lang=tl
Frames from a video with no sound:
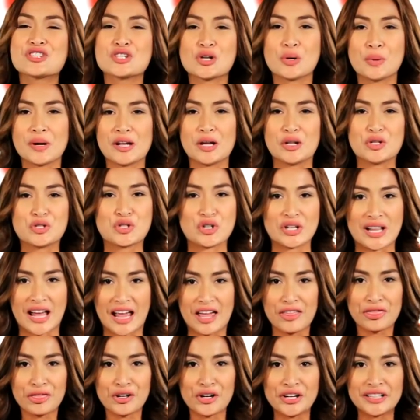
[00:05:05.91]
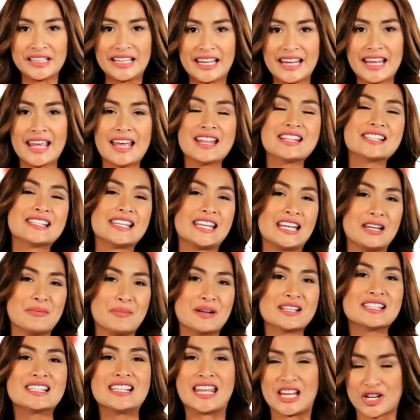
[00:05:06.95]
showing on July 30 in cinemas